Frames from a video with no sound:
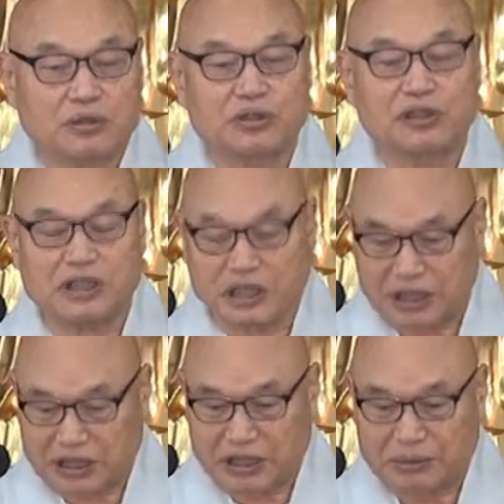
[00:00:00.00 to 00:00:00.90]
웃을
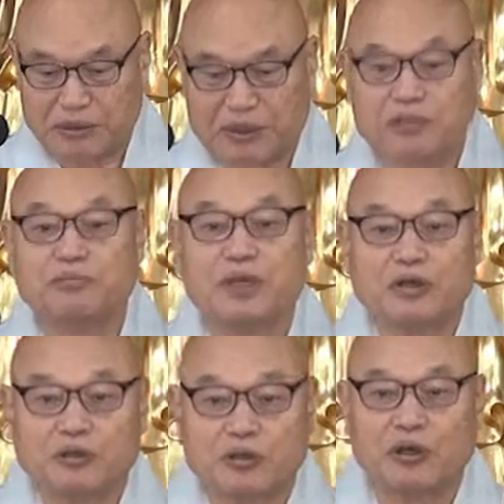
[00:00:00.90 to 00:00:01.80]
일이 있으면
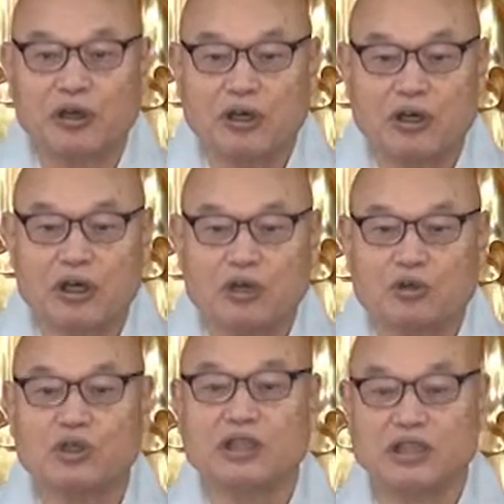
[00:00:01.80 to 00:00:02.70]
금방 웃고 어,
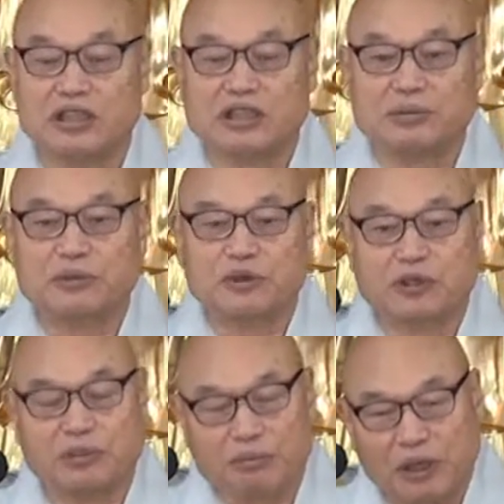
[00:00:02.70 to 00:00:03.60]
울 일이 있으면
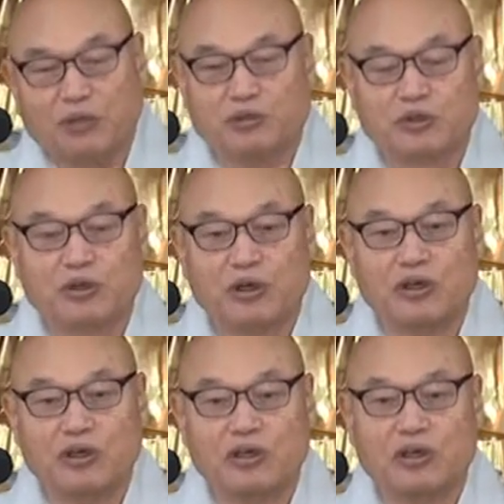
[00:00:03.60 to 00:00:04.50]
또 금방 웃고
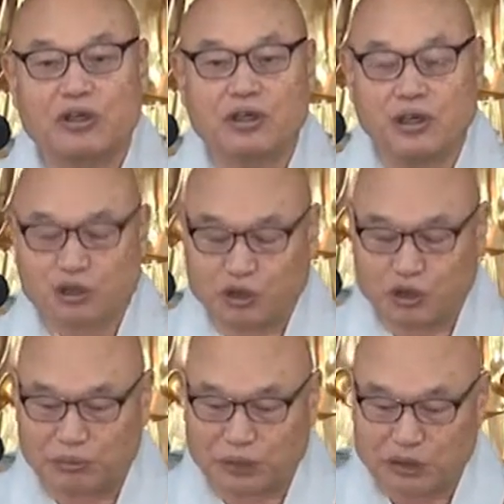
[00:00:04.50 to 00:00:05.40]
어,
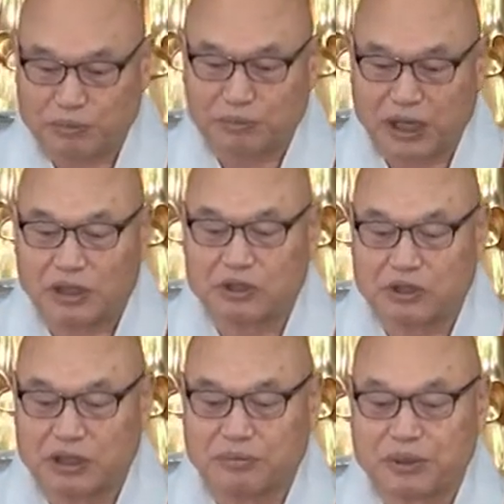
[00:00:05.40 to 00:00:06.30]
추우면 춥다
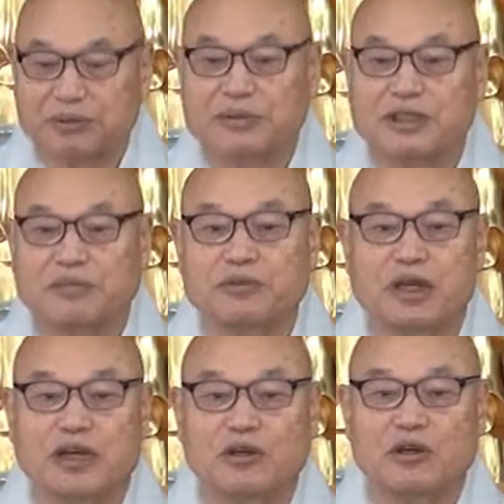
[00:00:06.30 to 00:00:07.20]
하고 덥다면
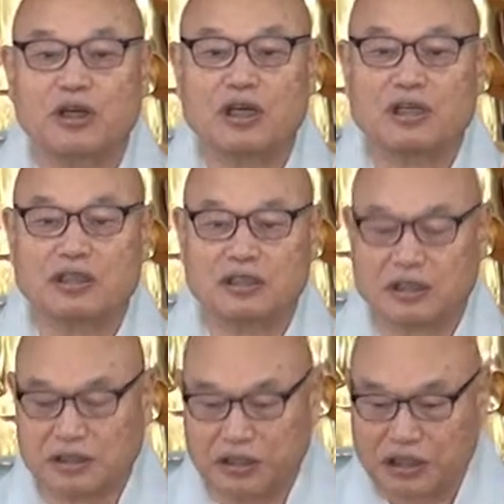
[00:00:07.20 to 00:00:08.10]
덥다 하고
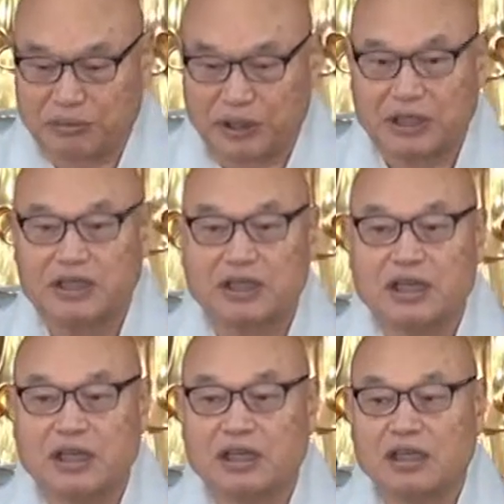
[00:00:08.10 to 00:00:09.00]
하, 천리말리
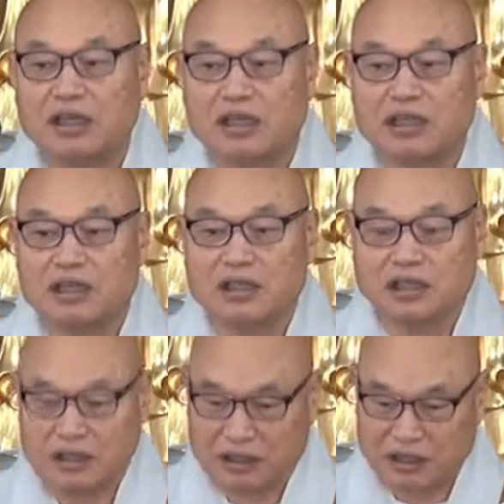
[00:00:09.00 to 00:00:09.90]
어,
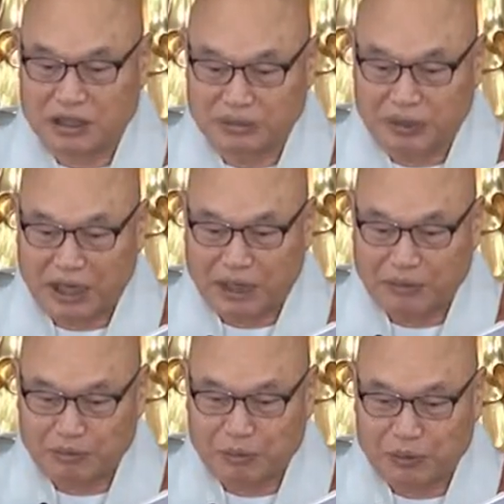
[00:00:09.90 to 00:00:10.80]
스님은 아,
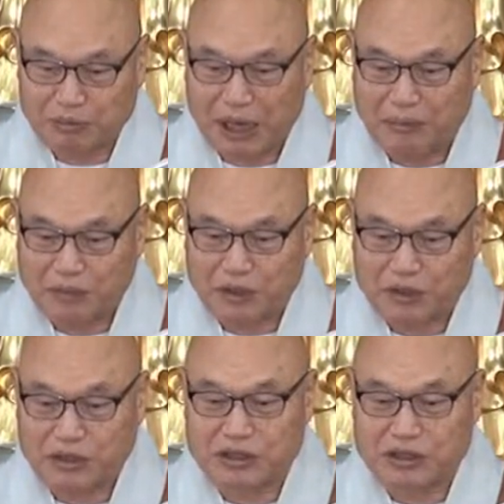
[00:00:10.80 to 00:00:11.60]
뭐, 마음대로